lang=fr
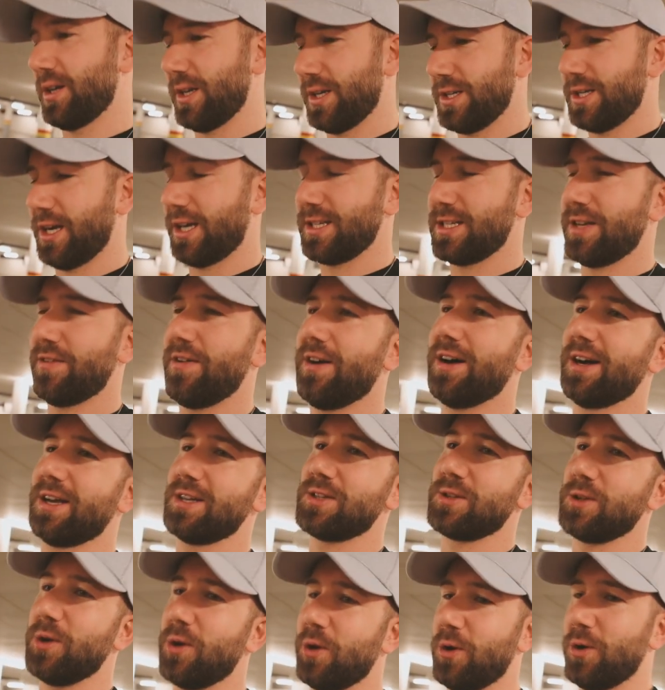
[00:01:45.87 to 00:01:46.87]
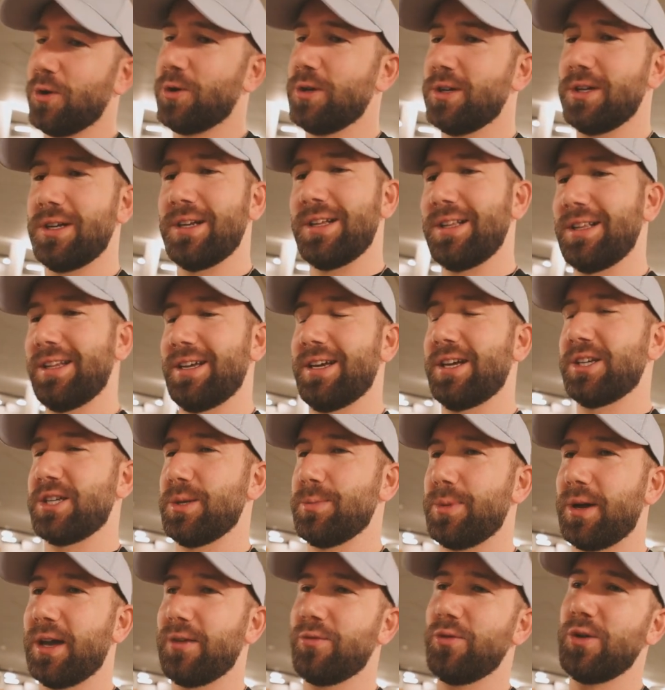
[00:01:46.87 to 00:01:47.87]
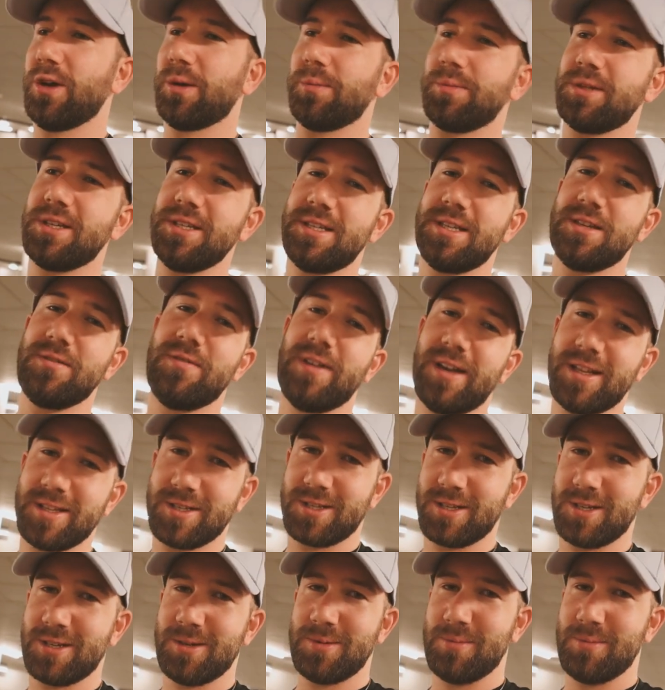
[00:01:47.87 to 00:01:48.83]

j'ai réservé un restaurant et j'ai prévu un petit event,